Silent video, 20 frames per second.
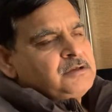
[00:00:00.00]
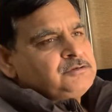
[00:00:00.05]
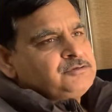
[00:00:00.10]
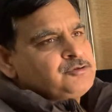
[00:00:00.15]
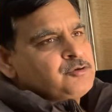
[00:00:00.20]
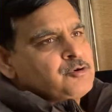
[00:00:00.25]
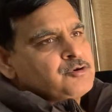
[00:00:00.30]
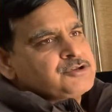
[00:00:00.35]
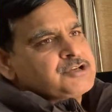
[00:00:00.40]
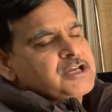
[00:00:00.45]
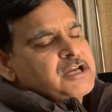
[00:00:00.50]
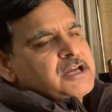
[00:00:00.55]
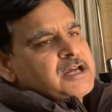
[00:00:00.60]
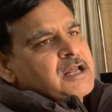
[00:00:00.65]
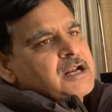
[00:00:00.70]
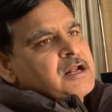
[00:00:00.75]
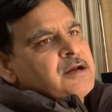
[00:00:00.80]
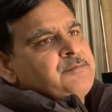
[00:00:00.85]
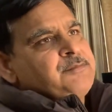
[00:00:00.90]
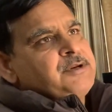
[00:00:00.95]
जो
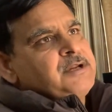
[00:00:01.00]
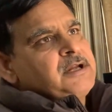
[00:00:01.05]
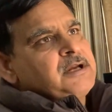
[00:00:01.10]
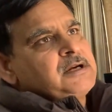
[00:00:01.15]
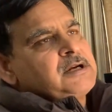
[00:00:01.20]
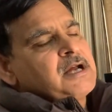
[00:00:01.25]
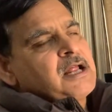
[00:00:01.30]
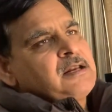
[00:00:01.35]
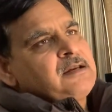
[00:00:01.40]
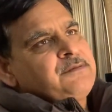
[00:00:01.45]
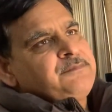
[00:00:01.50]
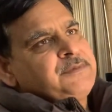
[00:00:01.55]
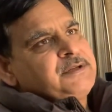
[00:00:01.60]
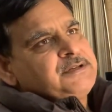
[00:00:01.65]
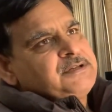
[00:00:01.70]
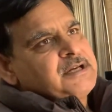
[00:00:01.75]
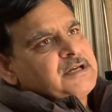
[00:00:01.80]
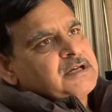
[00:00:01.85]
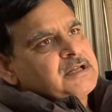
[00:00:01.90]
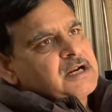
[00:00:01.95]
शेयर हमने कल में
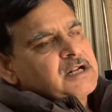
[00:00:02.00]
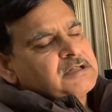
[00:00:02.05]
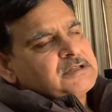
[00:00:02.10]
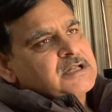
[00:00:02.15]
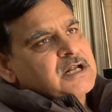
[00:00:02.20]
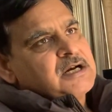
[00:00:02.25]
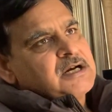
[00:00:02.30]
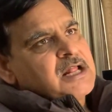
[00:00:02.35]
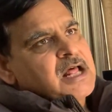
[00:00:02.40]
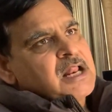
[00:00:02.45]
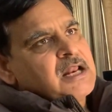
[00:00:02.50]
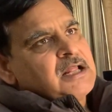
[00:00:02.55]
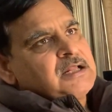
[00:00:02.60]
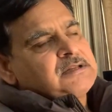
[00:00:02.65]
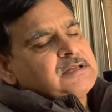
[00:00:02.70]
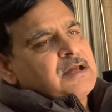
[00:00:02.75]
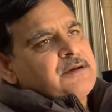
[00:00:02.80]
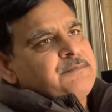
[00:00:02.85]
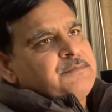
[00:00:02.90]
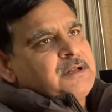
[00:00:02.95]
देख रहा था डाला
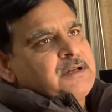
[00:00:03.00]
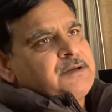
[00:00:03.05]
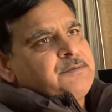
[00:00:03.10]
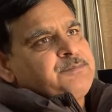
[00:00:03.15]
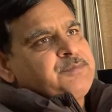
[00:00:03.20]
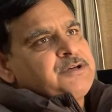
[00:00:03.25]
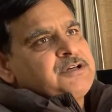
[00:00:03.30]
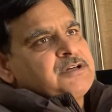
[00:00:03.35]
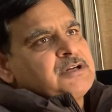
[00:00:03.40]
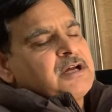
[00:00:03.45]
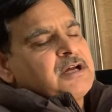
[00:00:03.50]
था मैं रिपीट